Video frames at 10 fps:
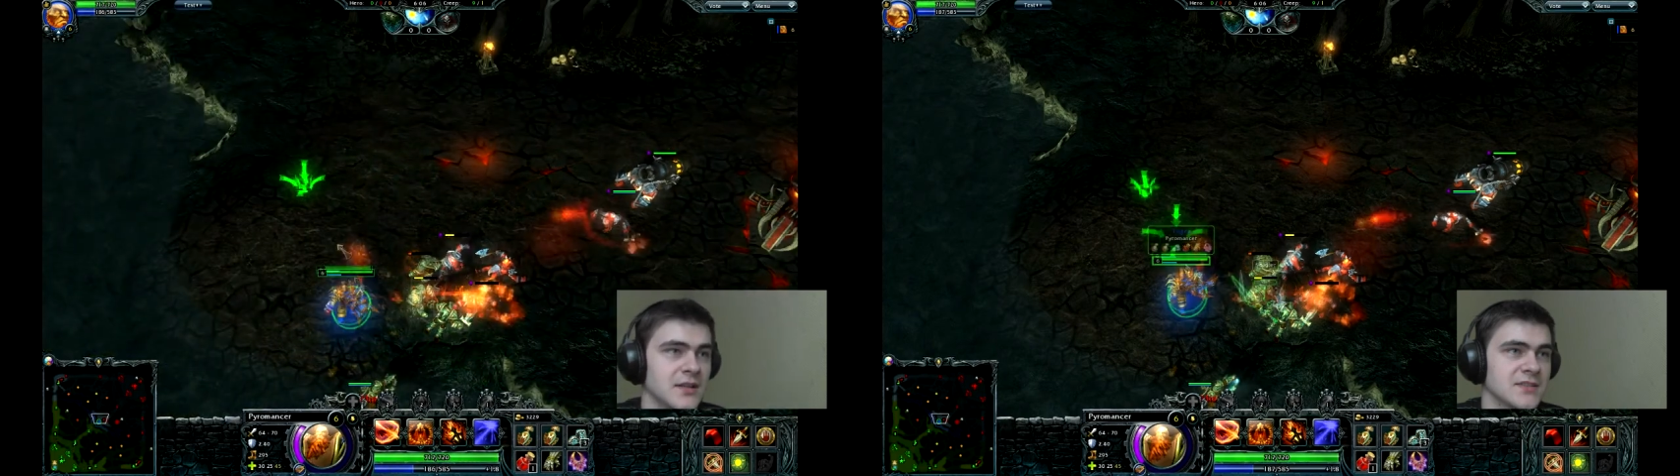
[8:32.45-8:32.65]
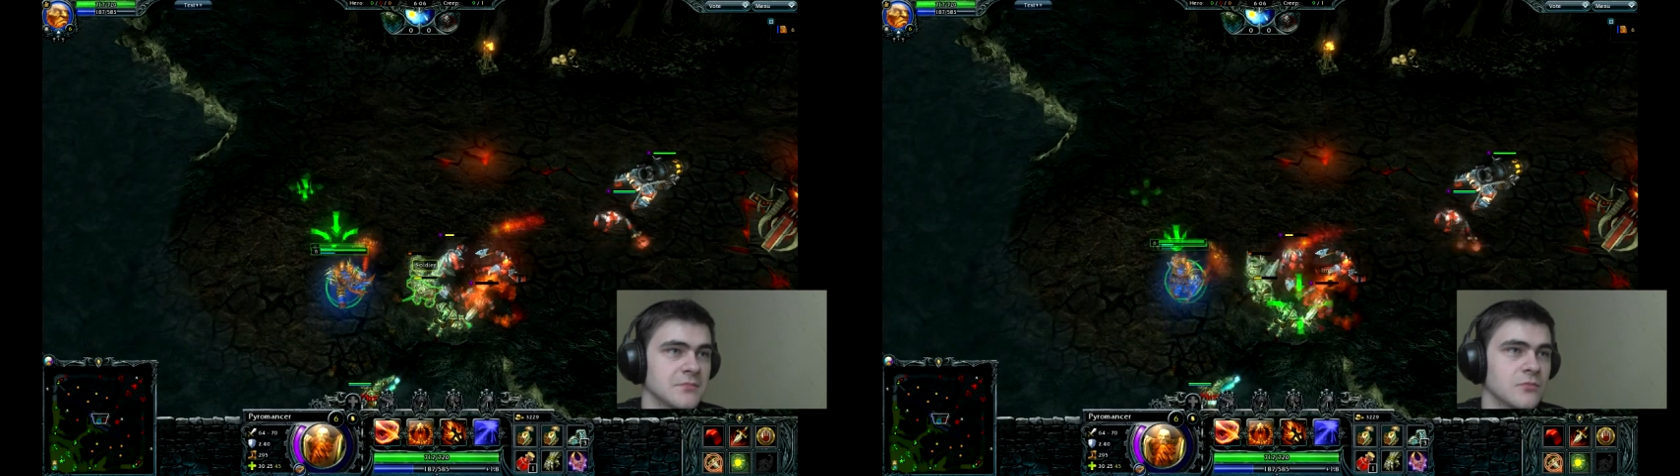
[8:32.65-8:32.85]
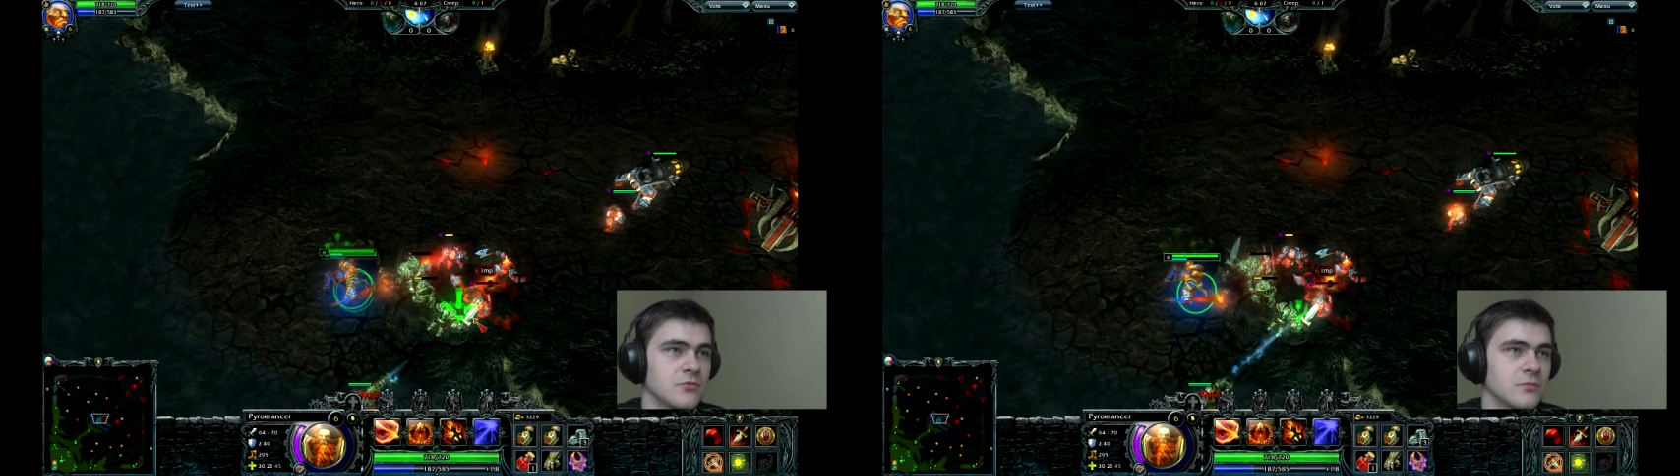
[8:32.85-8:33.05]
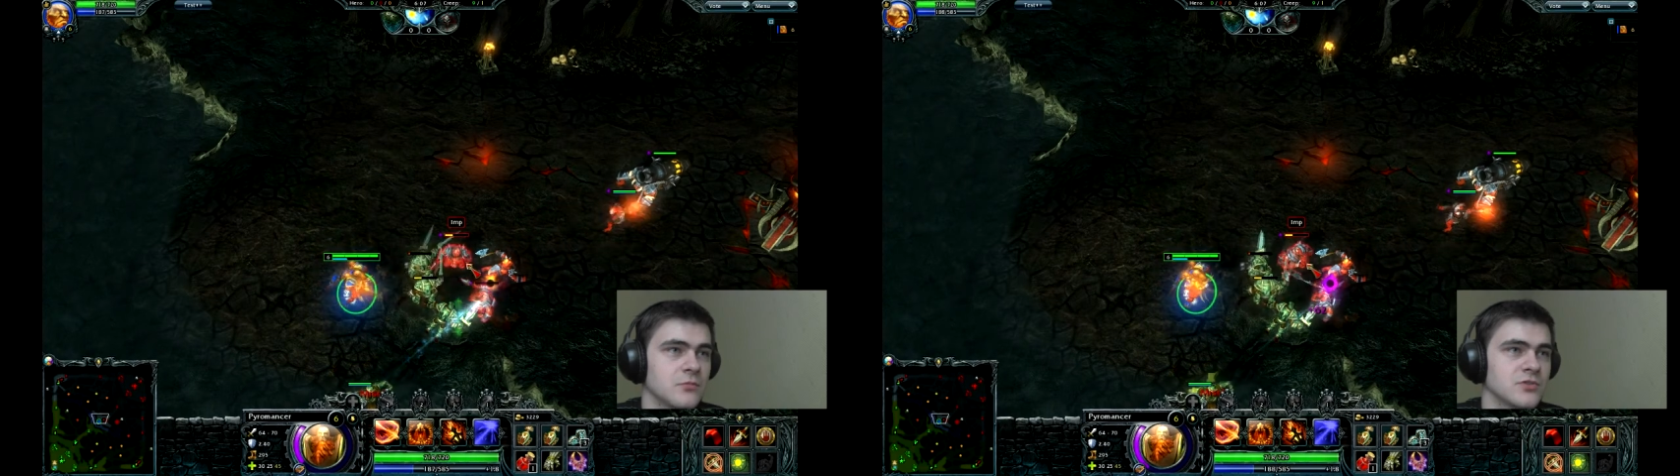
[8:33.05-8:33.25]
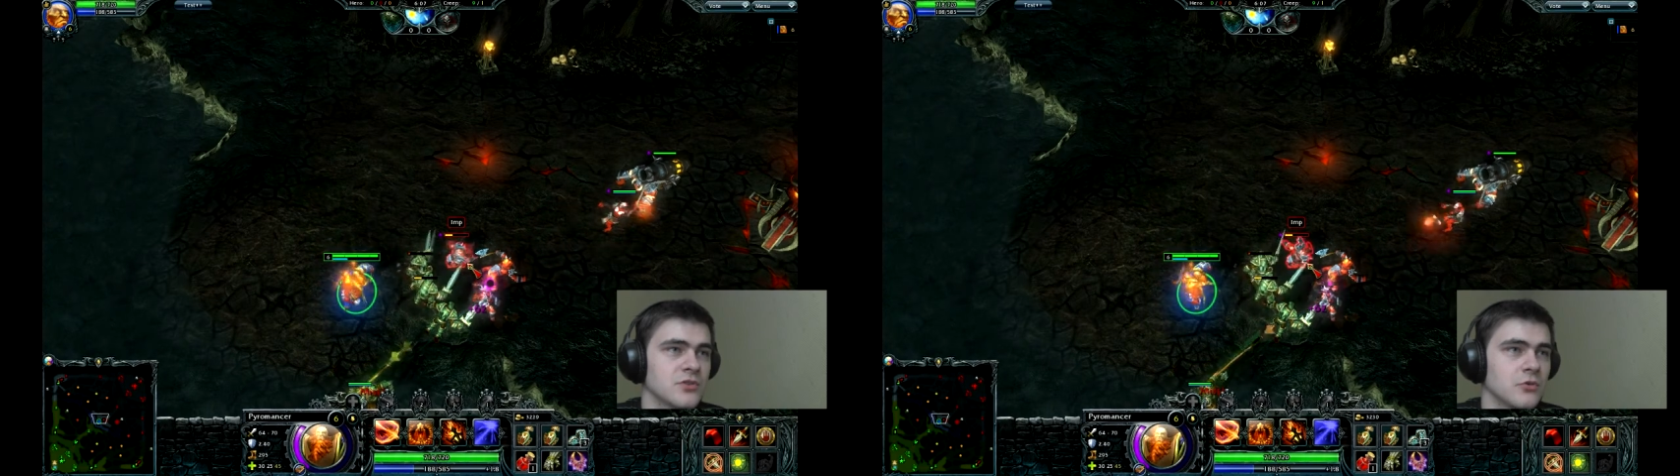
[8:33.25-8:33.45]
raz
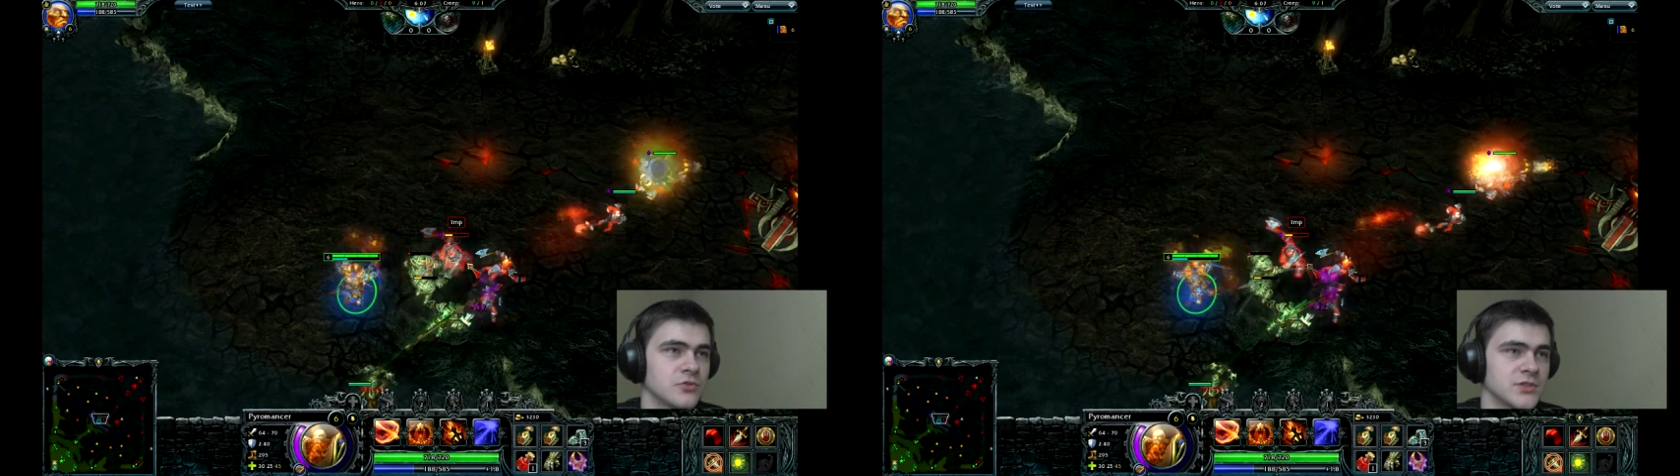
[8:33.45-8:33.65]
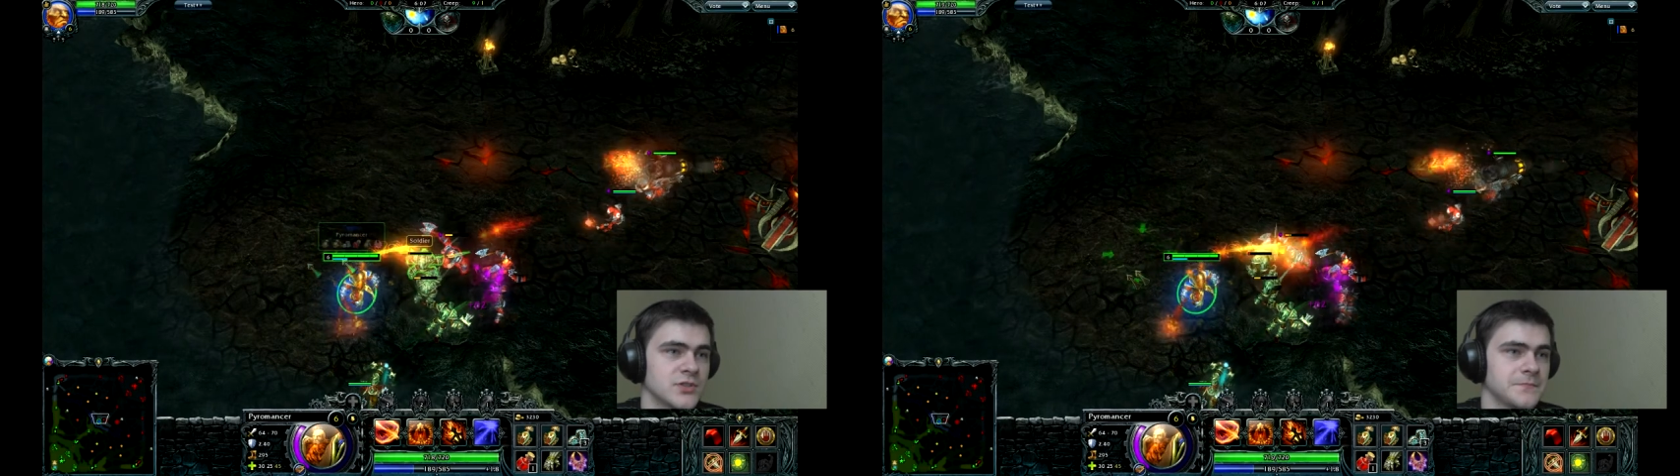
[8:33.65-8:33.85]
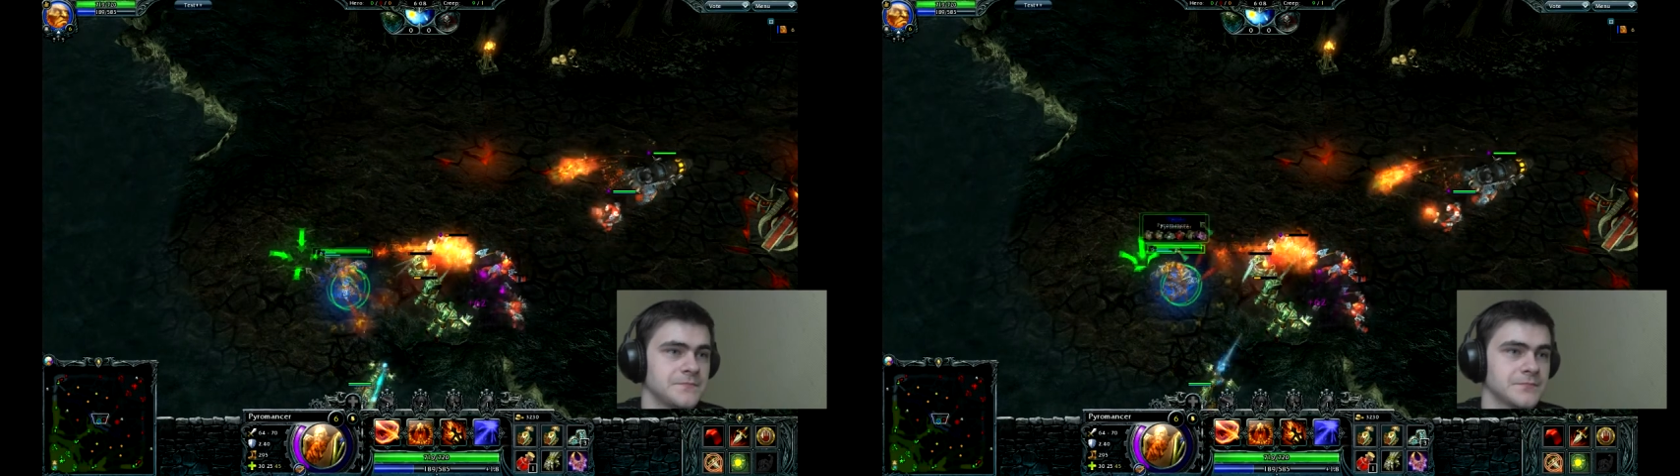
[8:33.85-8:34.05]
móc go użyć. E,